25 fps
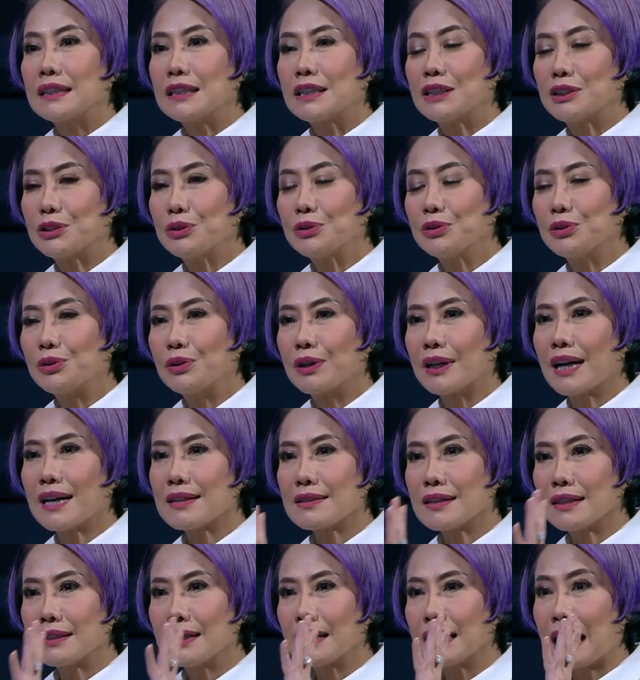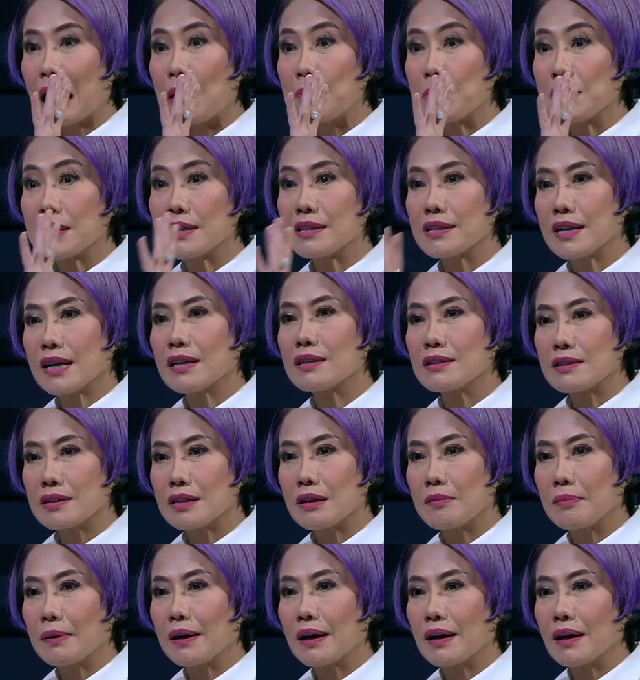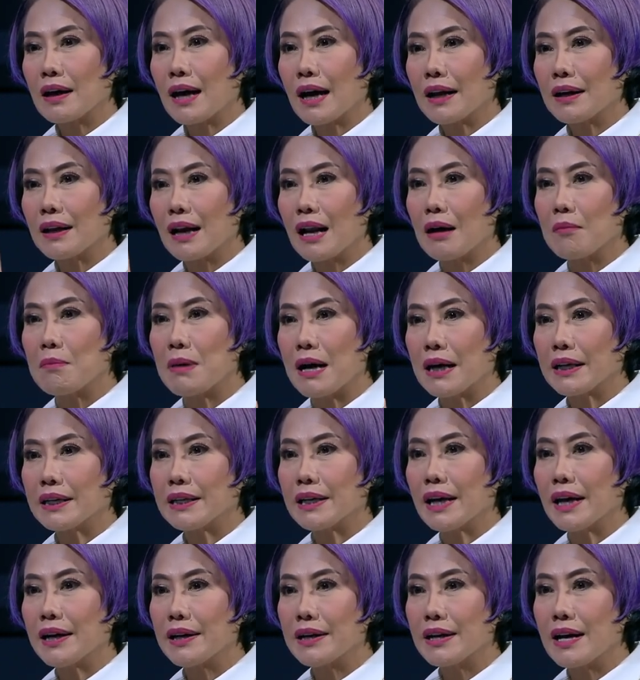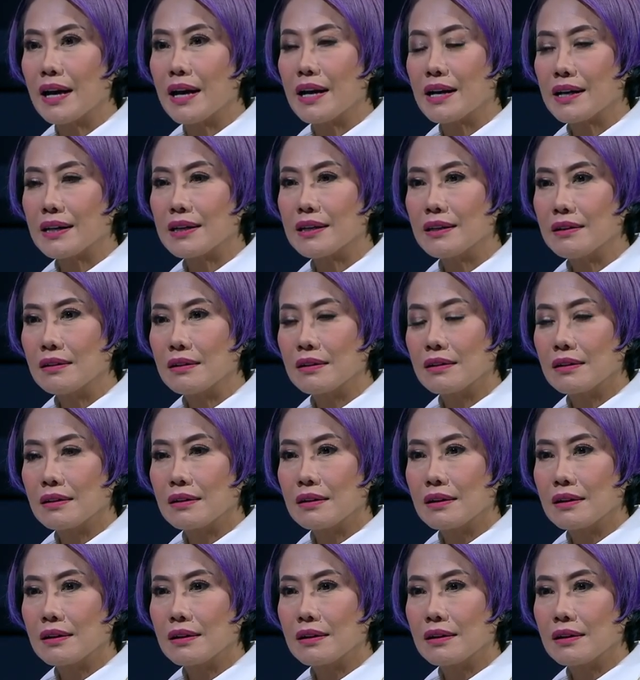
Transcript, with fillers: itu rasanya common sense ya Pak, adalah bagian dari